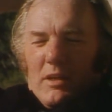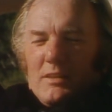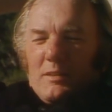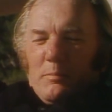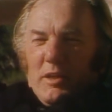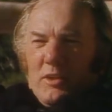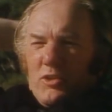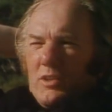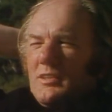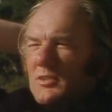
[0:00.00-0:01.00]
Wasser
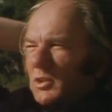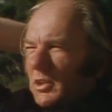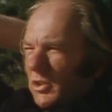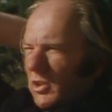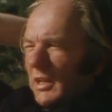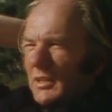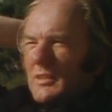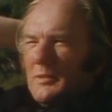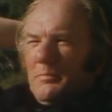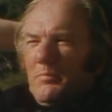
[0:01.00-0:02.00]
plätschert, die Sonne
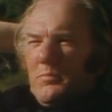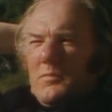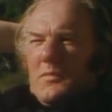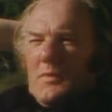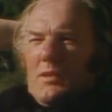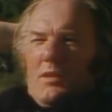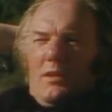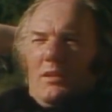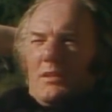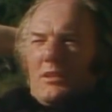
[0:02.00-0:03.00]
scheint.
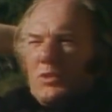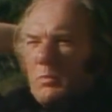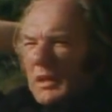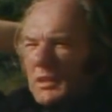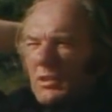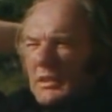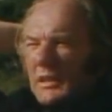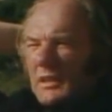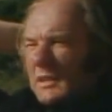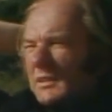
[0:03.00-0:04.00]
Lauter Spanier
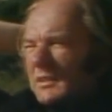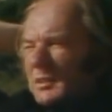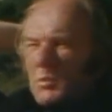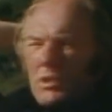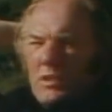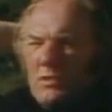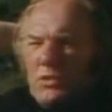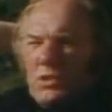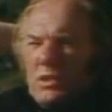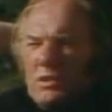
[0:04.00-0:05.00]
und Engländer, die man
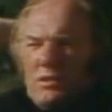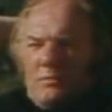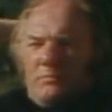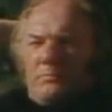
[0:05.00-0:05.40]
nicht versteht.